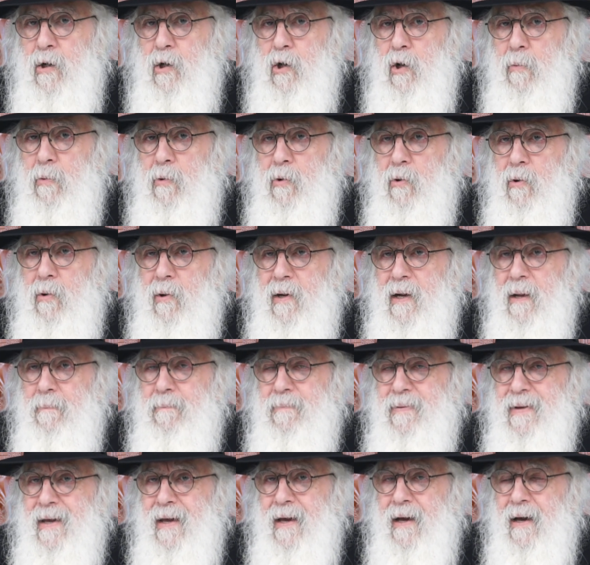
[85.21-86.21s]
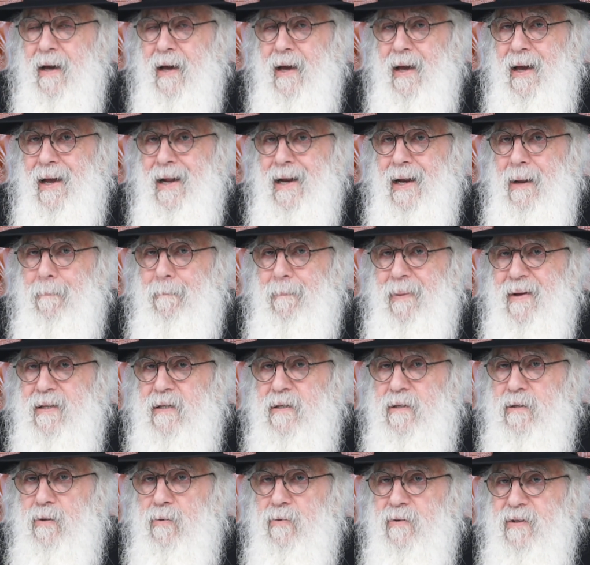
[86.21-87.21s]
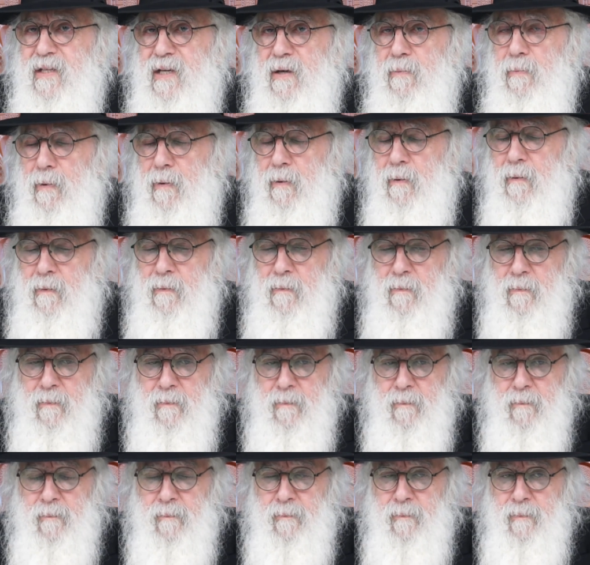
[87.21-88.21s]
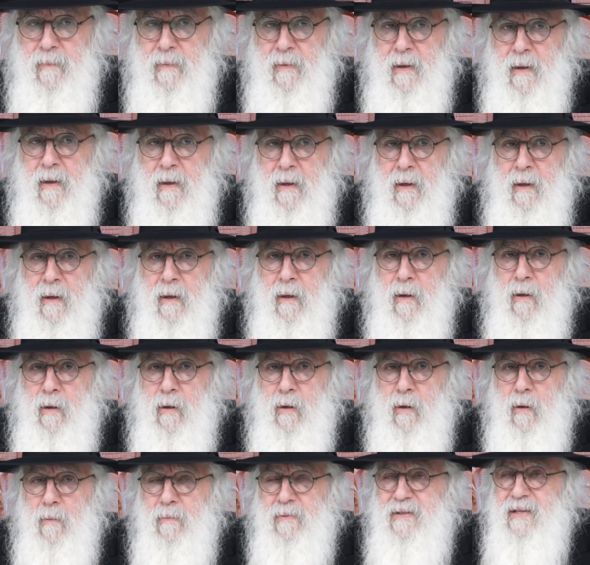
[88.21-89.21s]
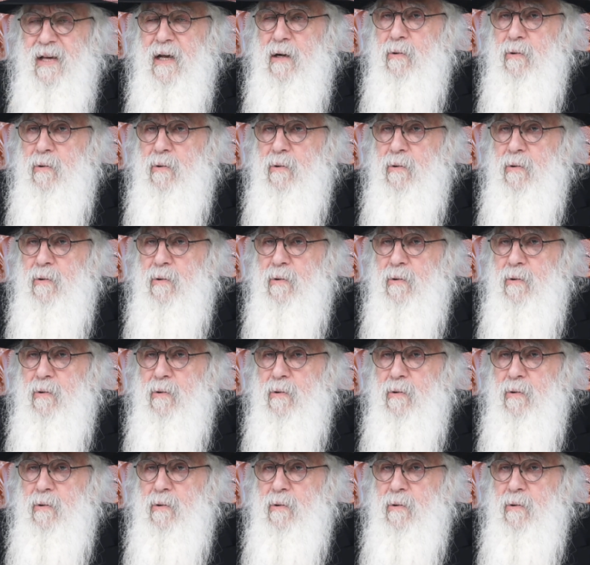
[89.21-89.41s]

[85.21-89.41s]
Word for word: Comme que la pierre, elle n'a pas de sentiment, comme ça